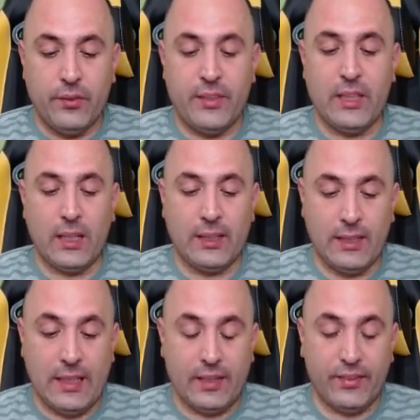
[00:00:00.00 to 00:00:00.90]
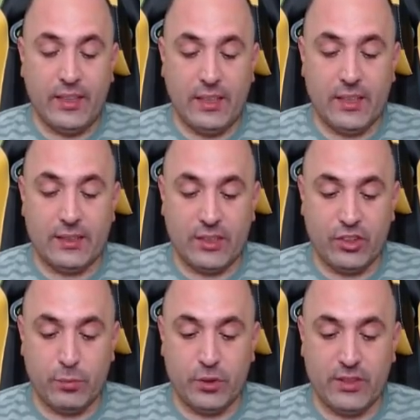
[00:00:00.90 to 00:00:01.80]
Finalde eğer finale kadar
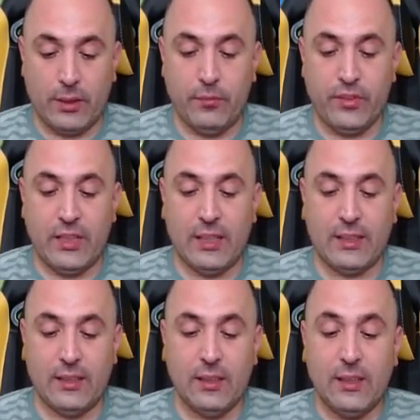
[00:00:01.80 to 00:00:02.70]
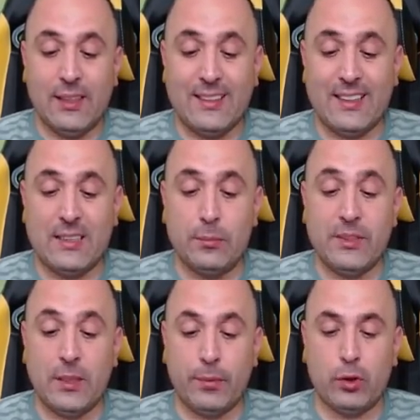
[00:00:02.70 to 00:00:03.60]
çıkmışsam finalde Takım bir
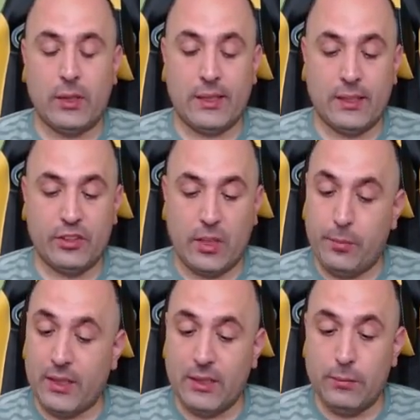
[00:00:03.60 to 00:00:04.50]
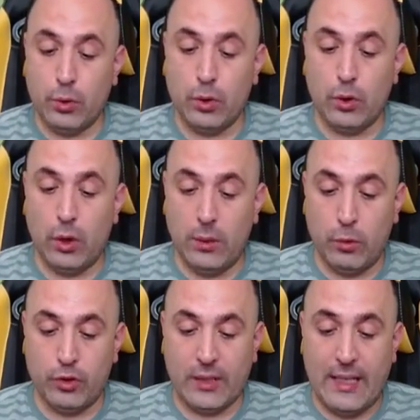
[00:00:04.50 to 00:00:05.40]
sapıtıyor arkadaşlar. Bakalım bugün de öyle mi
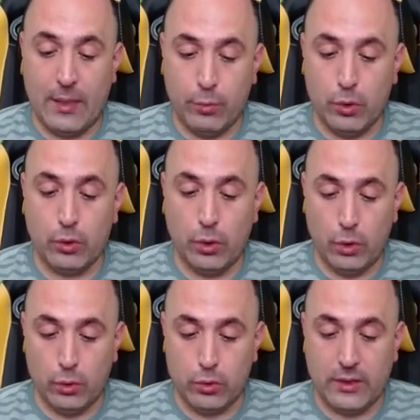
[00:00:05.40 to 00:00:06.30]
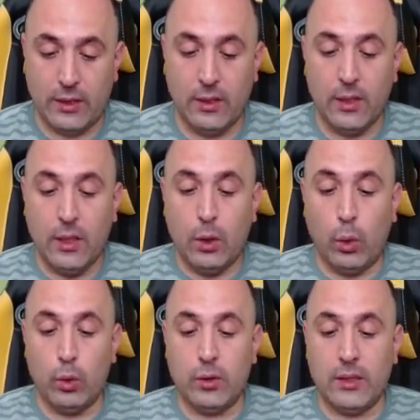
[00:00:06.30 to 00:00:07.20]
olacak? Eğer bugün de öyle olursa
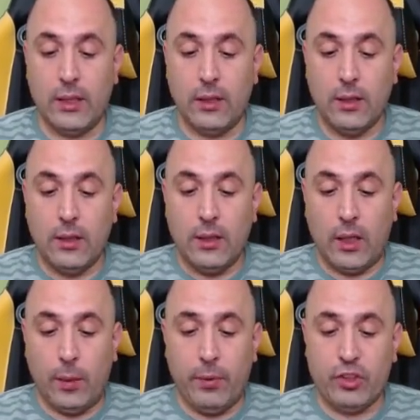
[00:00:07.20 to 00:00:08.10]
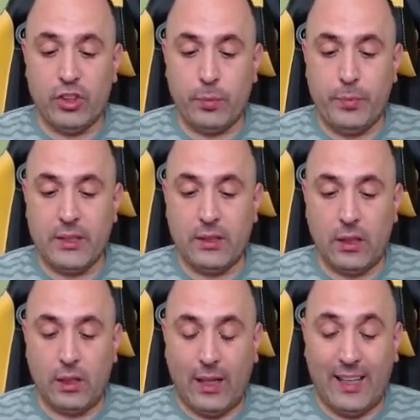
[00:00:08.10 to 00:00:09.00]
oyunda apaçık bir
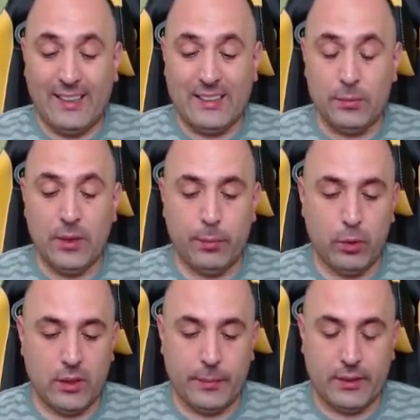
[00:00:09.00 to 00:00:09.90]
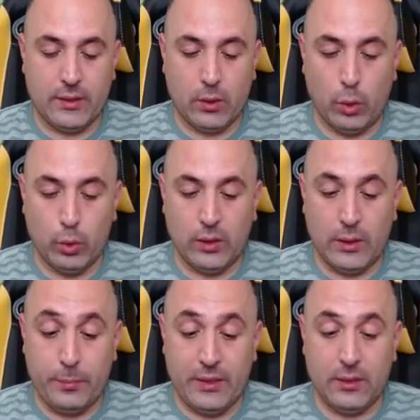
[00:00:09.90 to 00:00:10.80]
ayrım yapılıyor demektir.
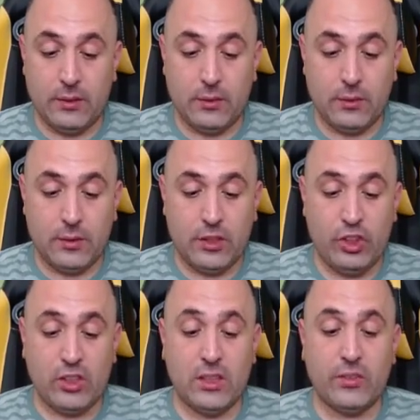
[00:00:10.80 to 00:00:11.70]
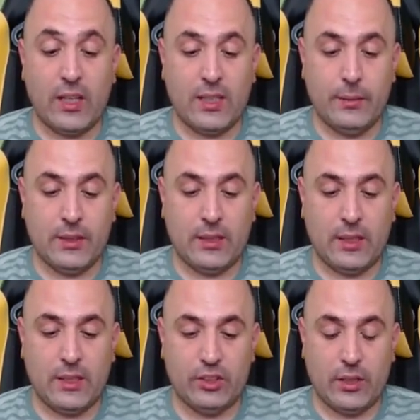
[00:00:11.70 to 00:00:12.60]
Oyunda bir gıcıklık var demektir
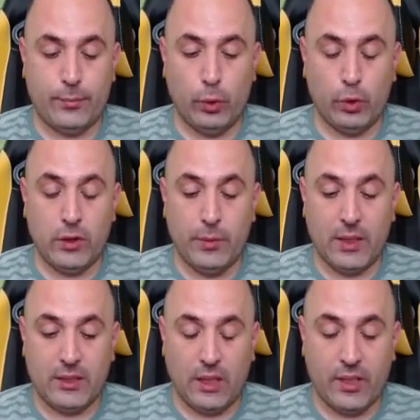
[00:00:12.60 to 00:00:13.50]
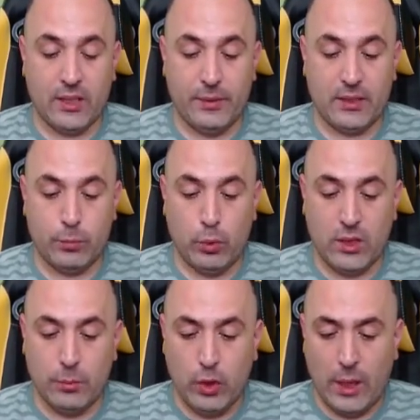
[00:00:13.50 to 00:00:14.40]
arkadaşlar. Bir oyunda bir hata var demektir. Bu
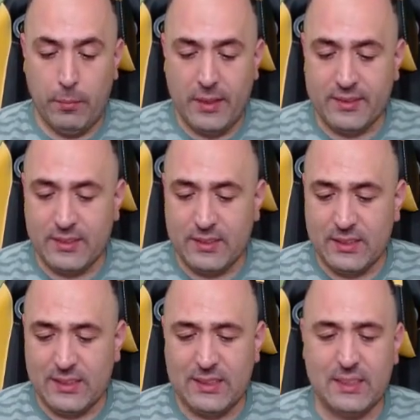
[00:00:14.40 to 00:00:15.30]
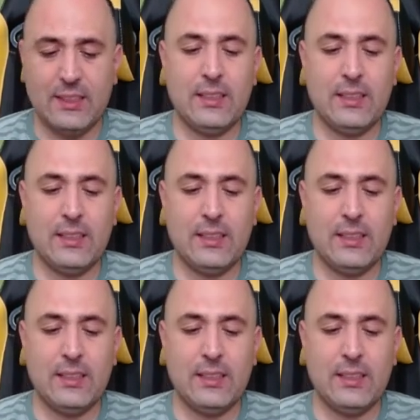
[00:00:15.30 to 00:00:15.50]
arada mükemmel sıyrıldık.